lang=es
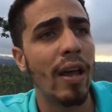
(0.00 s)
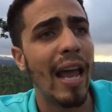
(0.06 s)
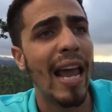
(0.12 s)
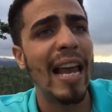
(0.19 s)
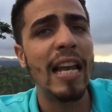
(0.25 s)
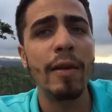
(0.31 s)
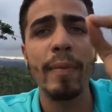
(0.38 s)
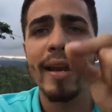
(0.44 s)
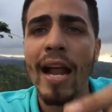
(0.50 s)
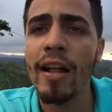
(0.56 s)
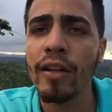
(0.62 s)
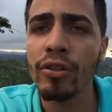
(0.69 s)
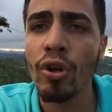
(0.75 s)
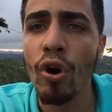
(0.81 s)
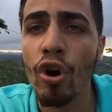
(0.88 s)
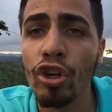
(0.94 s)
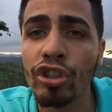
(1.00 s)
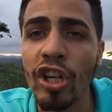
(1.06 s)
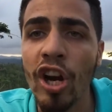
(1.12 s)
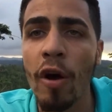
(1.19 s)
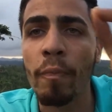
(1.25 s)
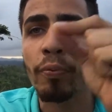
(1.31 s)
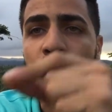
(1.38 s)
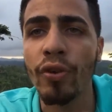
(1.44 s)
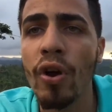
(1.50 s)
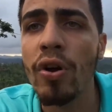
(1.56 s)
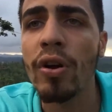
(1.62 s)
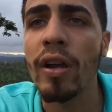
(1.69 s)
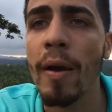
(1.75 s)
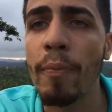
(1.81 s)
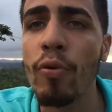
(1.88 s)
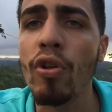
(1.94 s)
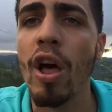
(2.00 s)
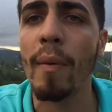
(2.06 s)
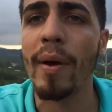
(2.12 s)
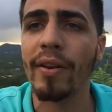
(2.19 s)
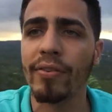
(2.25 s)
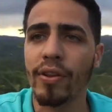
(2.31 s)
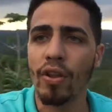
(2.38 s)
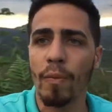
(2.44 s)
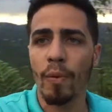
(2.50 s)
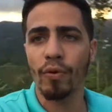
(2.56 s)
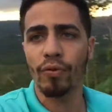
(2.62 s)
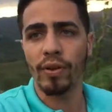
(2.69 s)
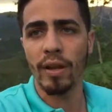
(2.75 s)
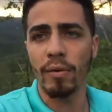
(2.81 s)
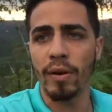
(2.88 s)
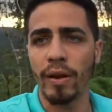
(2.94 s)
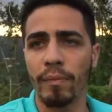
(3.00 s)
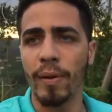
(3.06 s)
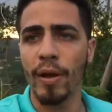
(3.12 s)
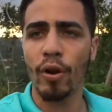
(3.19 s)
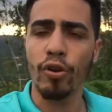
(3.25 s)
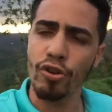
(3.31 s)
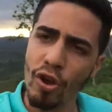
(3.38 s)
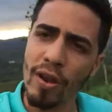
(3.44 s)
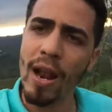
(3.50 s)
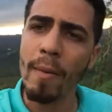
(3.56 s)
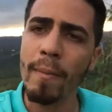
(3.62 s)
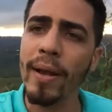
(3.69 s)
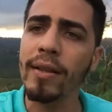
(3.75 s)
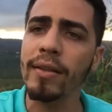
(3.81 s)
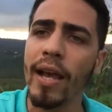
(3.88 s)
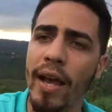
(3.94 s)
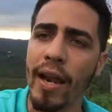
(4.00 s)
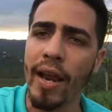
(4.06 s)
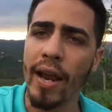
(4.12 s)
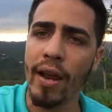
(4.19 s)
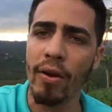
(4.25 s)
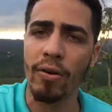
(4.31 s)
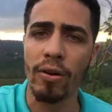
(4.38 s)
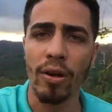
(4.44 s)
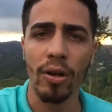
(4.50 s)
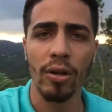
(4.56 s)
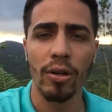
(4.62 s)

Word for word: eliminando otra opción que pudo haber sido posible. Pero yo realmente creo